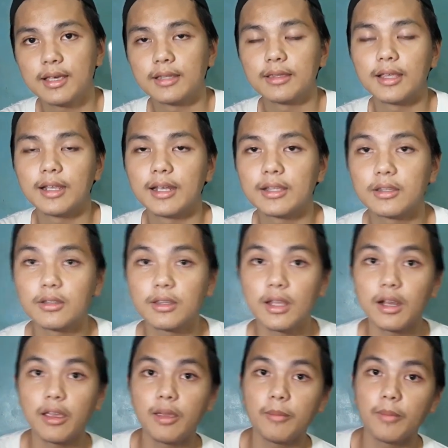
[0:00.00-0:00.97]
Dahil ito
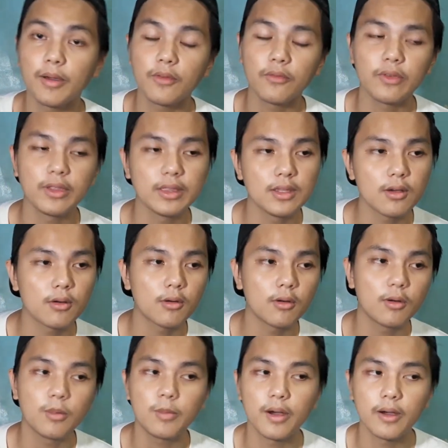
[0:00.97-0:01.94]
talaga yung pang video
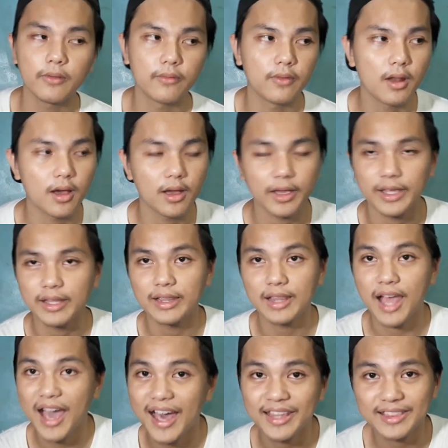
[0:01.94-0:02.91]
ko, pang vlog, and
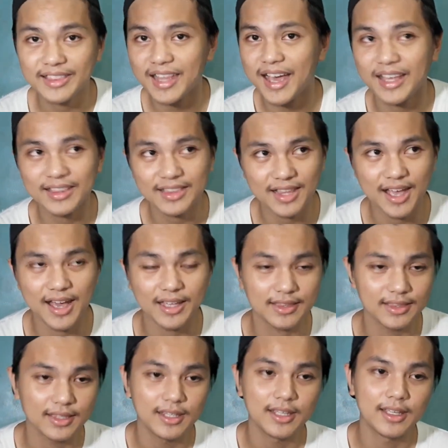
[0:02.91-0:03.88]
lahat-lahat ng lahat
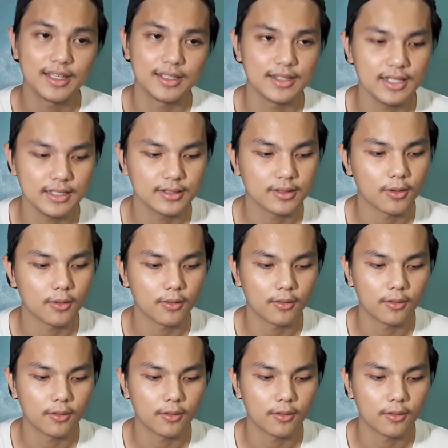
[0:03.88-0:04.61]
dito.